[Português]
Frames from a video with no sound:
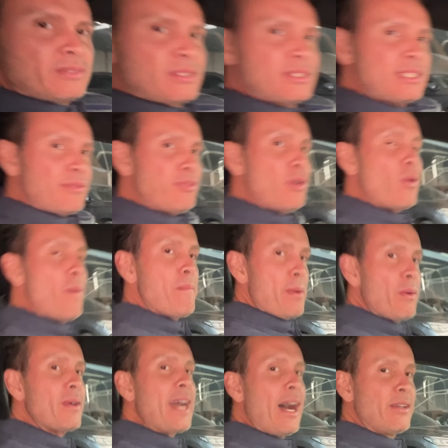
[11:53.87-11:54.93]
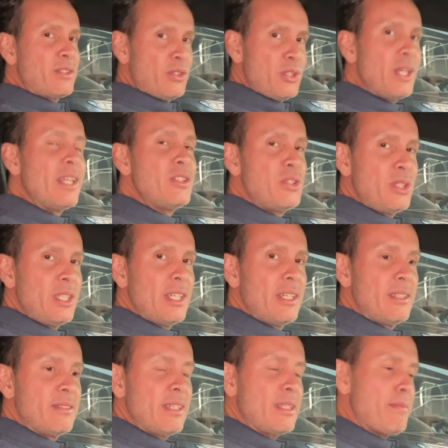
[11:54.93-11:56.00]
Se você for comprar um carro de dia a
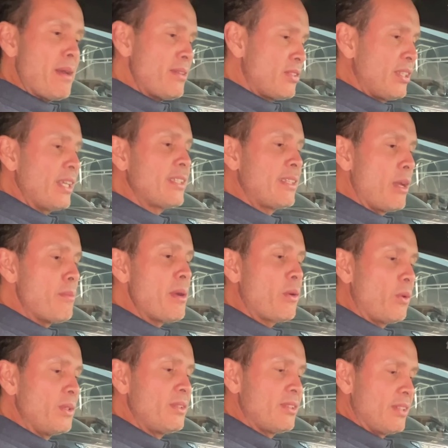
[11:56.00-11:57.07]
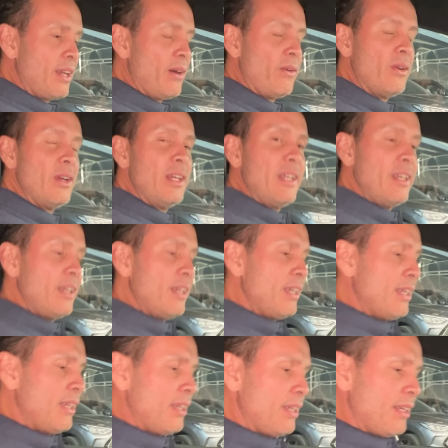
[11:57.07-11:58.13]
dia, ainda mais sei que tem uma condição,
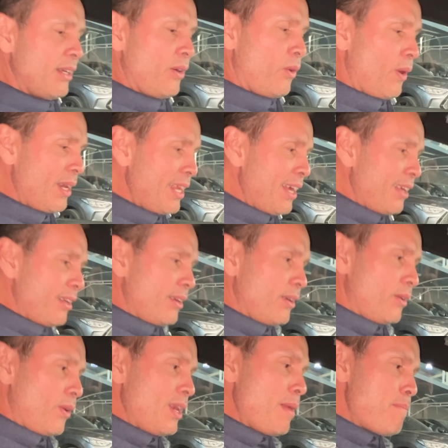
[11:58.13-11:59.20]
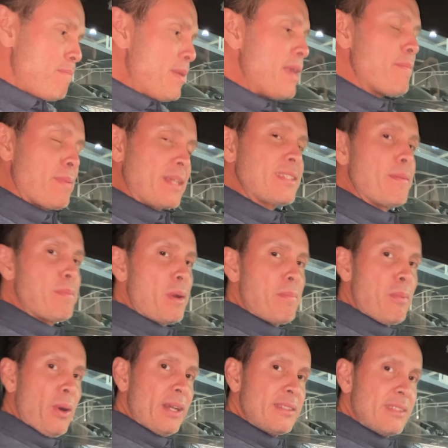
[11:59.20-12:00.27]
olha, olha bem para essa
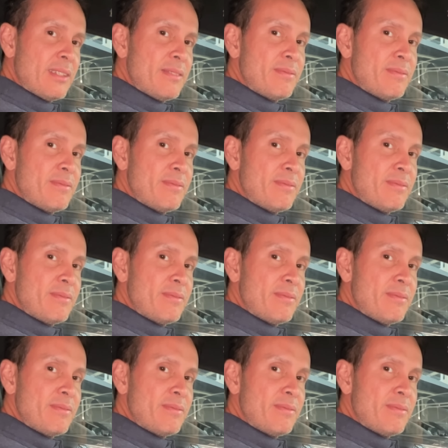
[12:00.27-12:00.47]
proposta.